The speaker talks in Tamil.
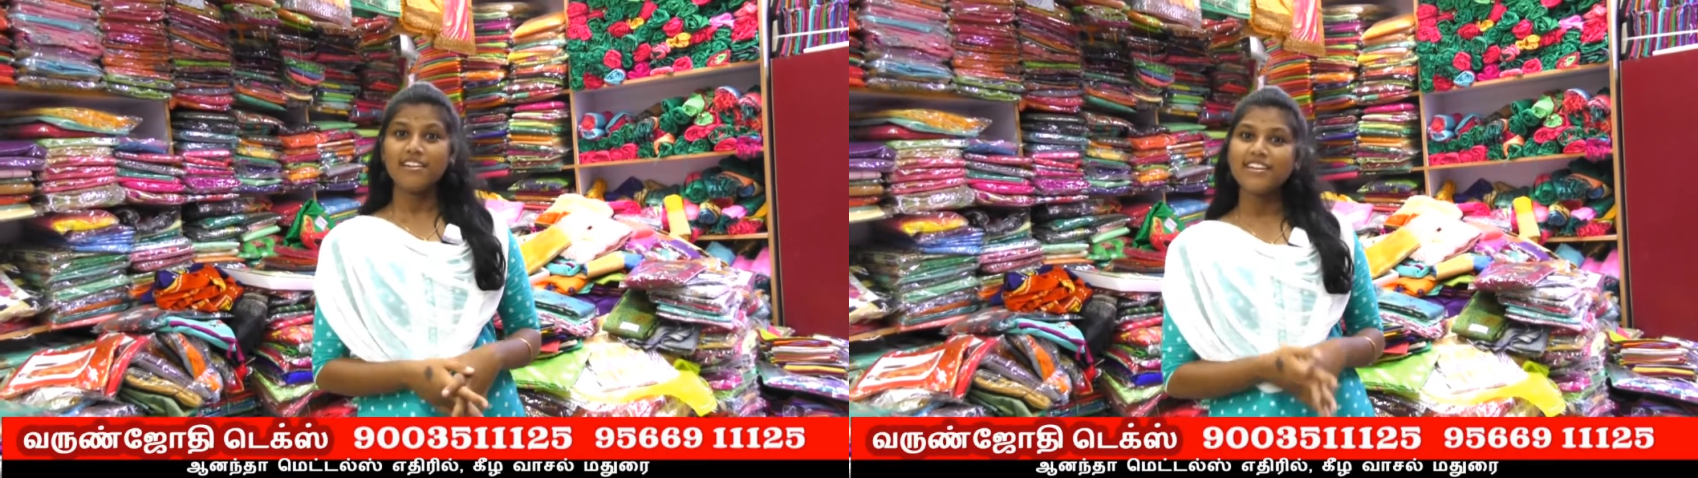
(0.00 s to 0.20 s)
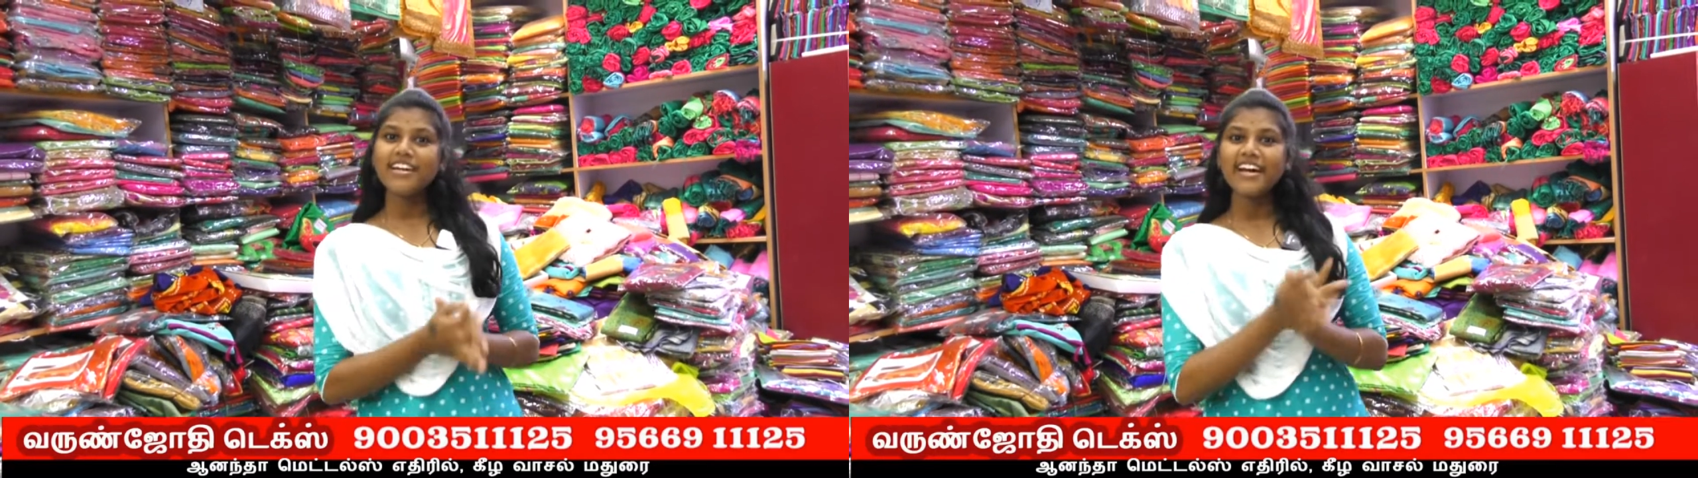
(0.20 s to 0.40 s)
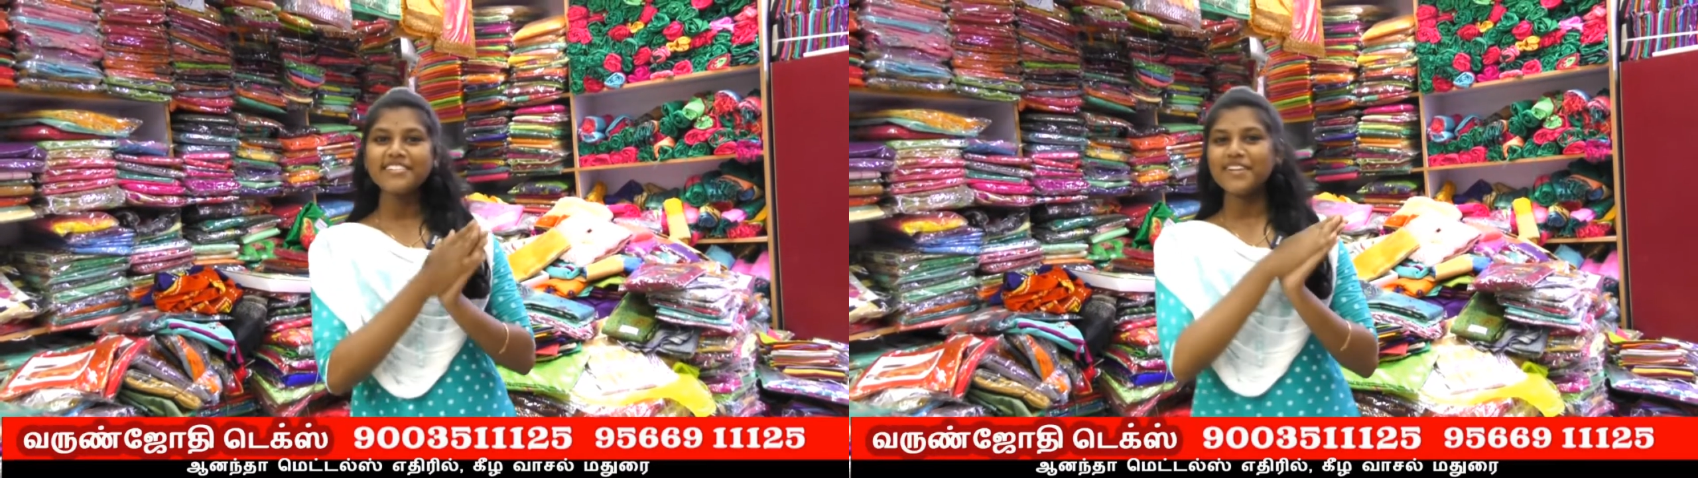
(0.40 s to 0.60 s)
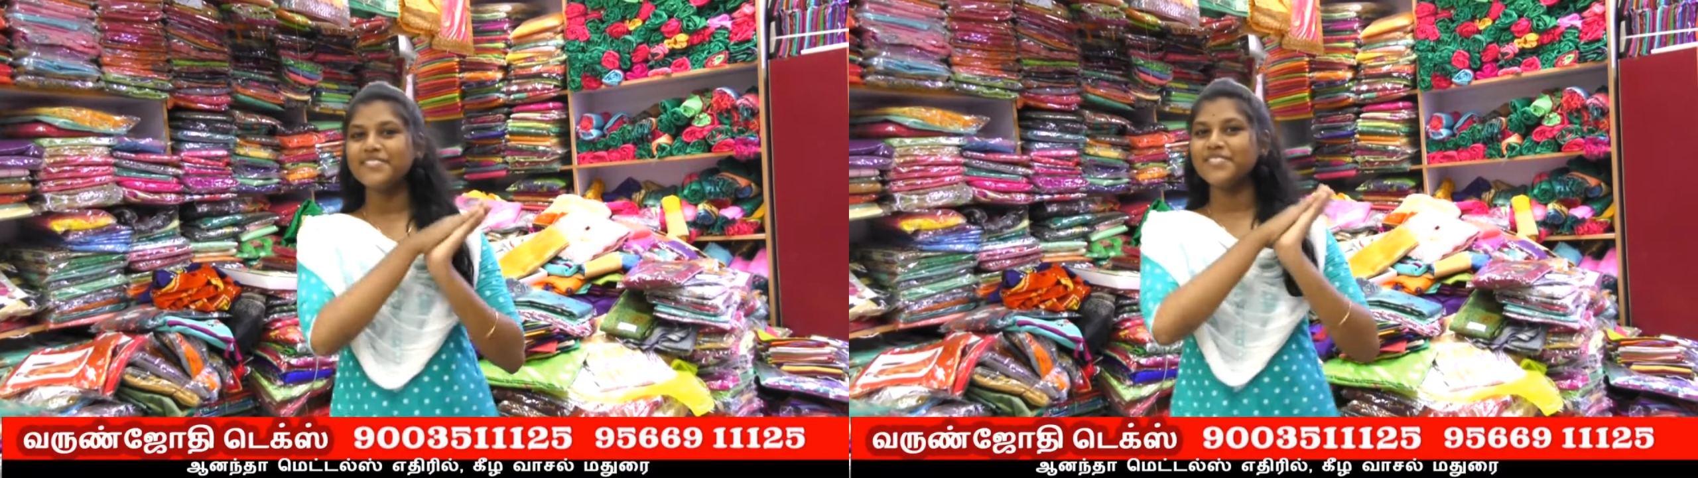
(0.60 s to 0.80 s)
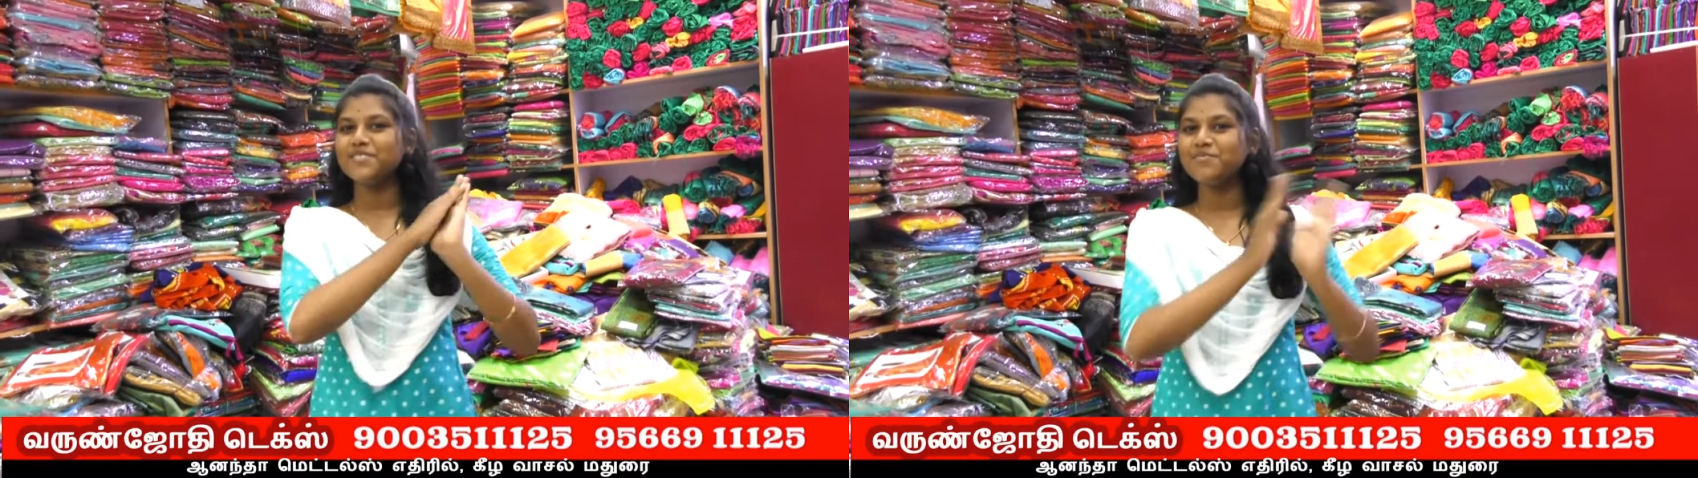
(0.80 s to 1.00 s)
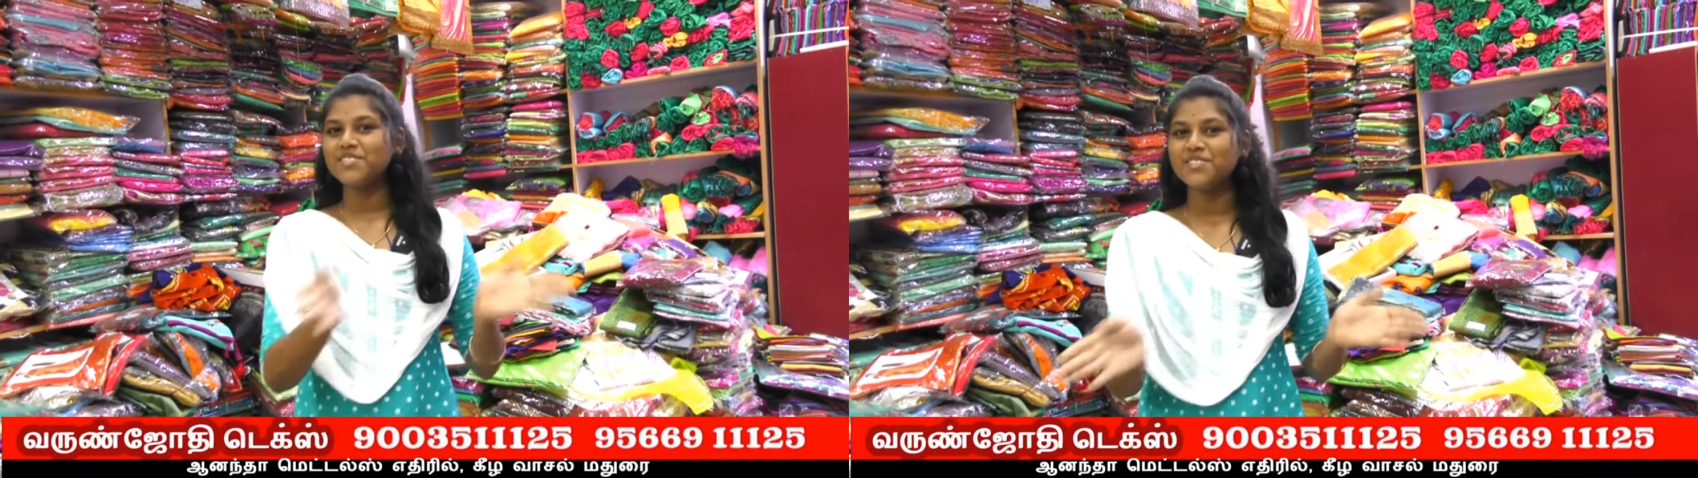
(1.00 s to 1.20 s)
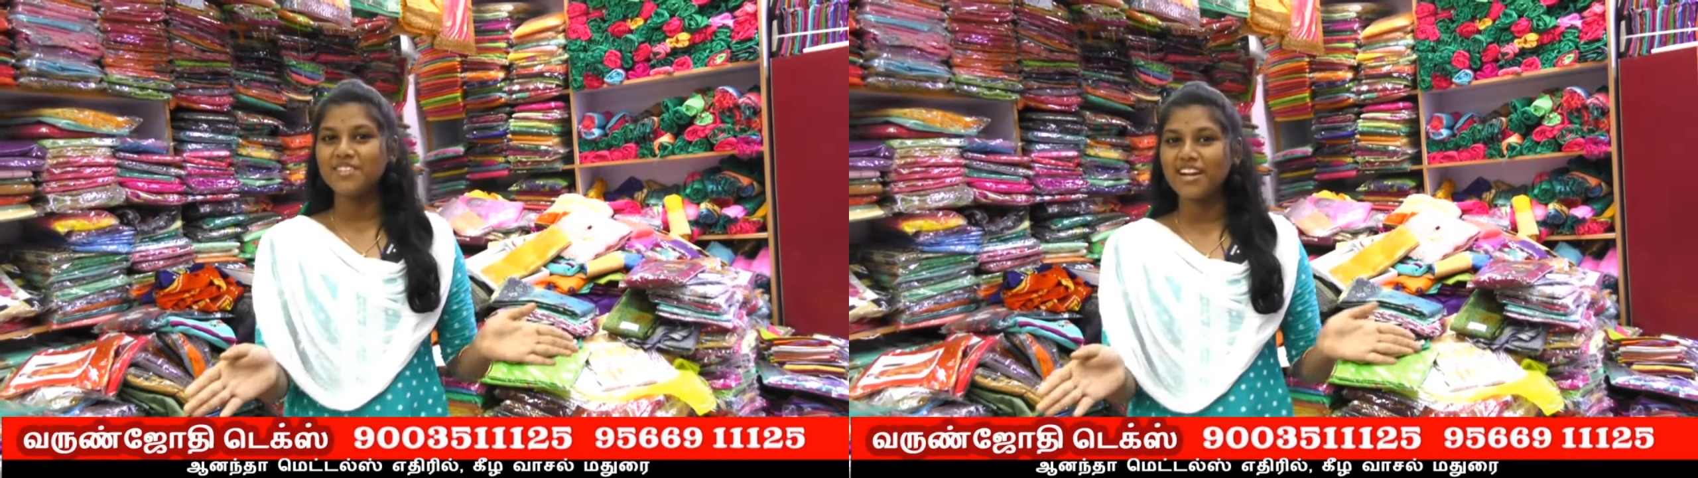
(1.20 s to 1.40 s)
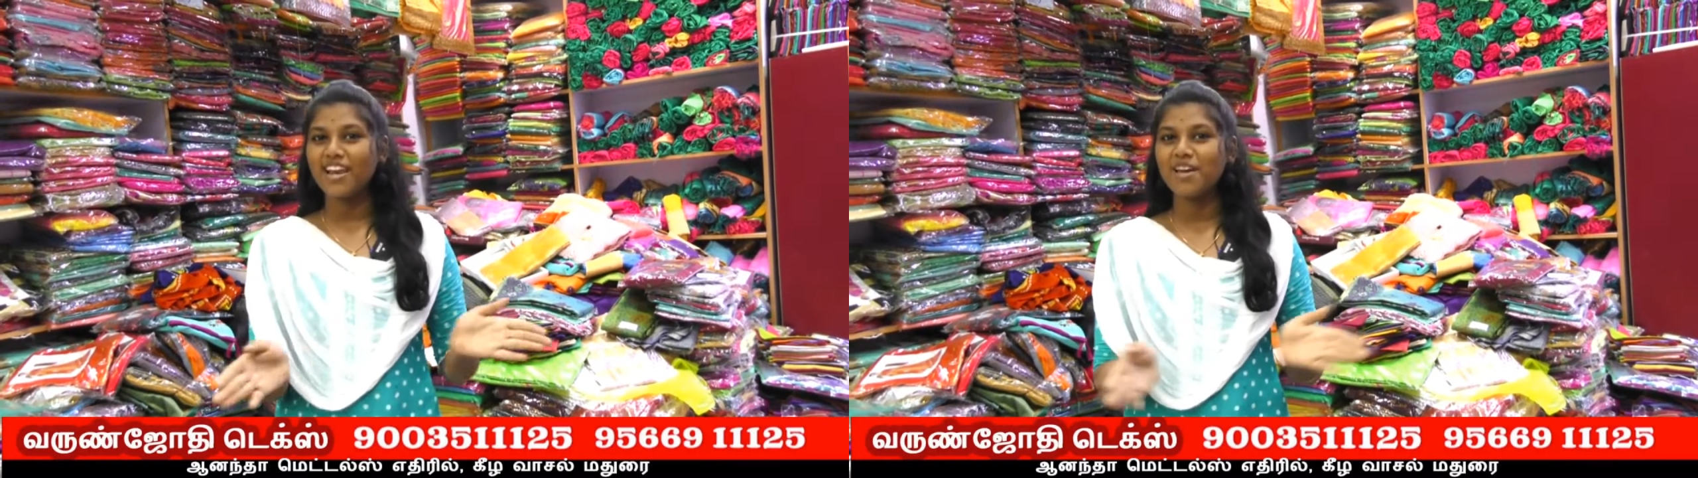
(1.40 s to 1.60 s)
என்னடா தௌசண்ட் ருபீஸ்
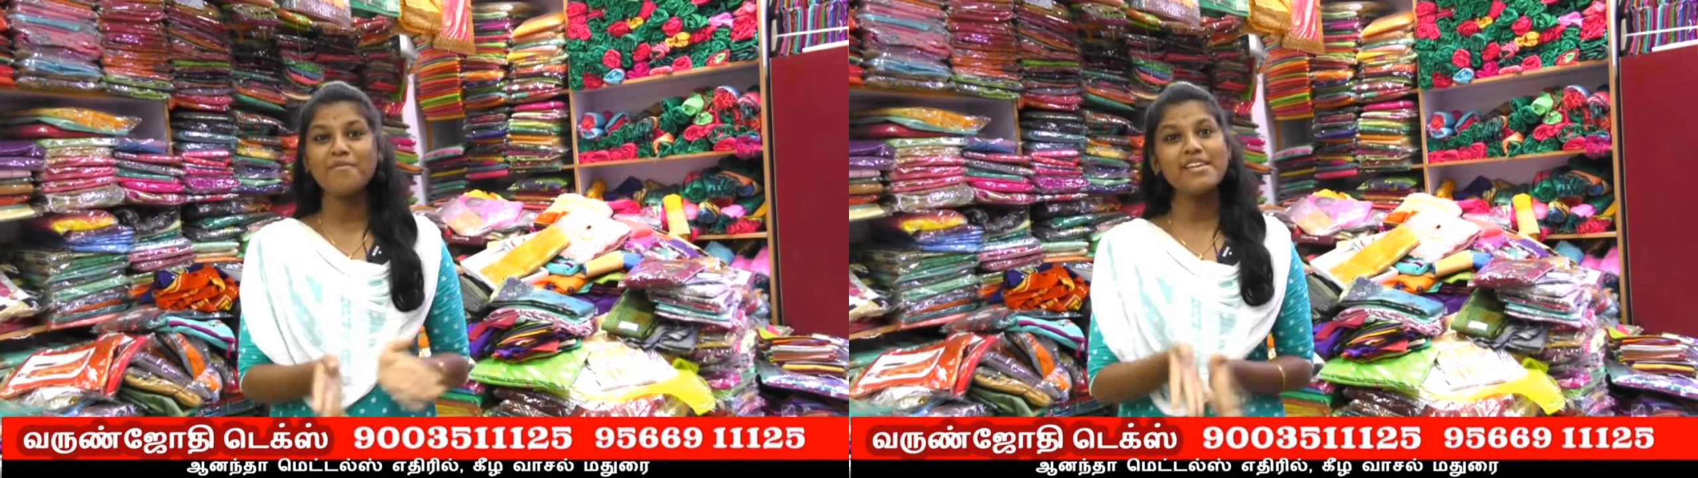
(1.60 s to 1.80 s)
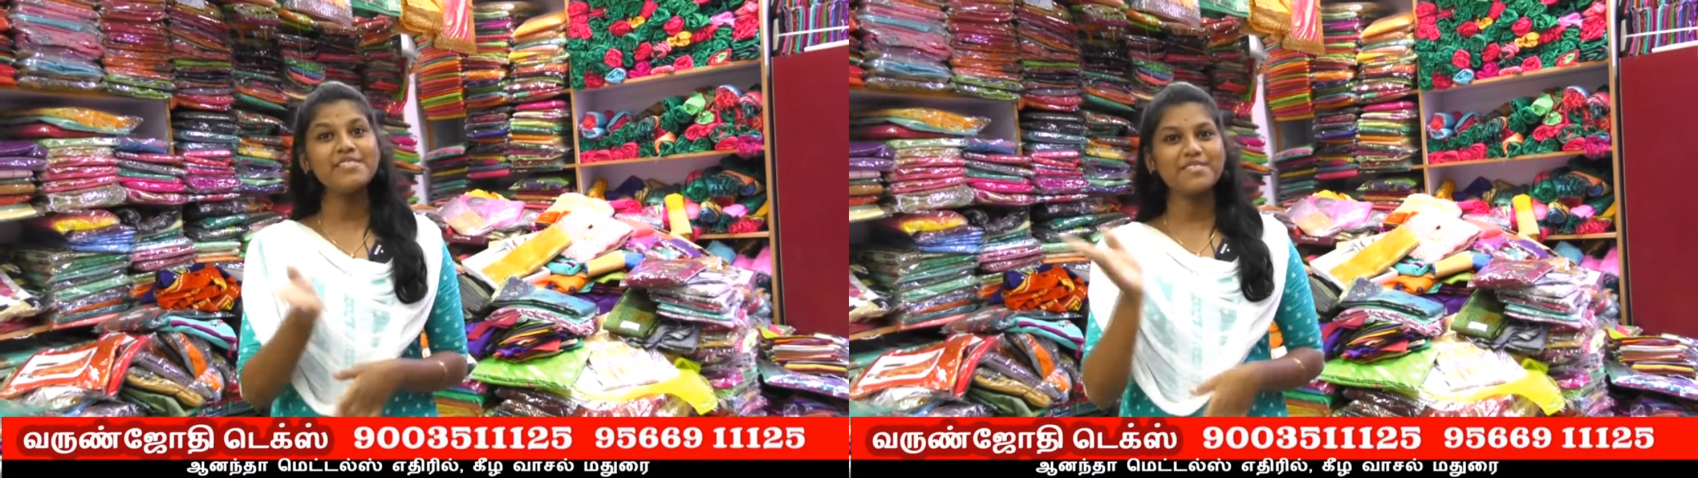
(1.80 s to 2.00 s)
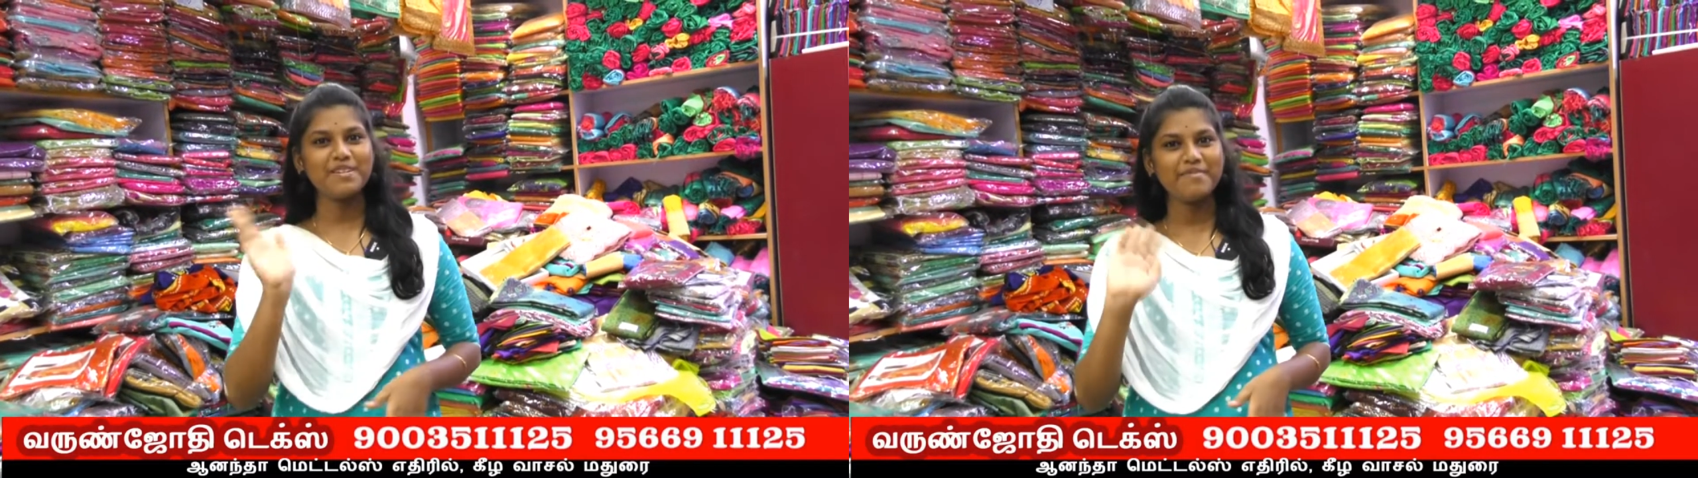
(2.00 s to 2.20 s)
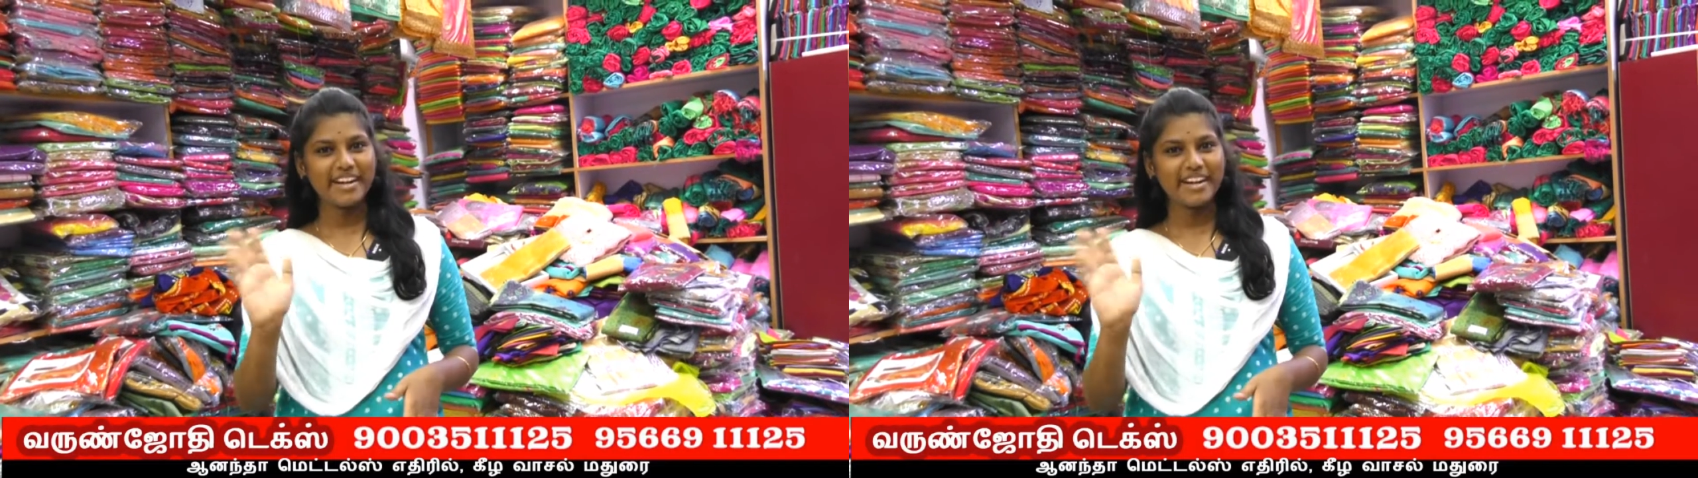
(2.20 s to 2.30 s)
சொல்கிறாலே அப்படின்னு சொல்லி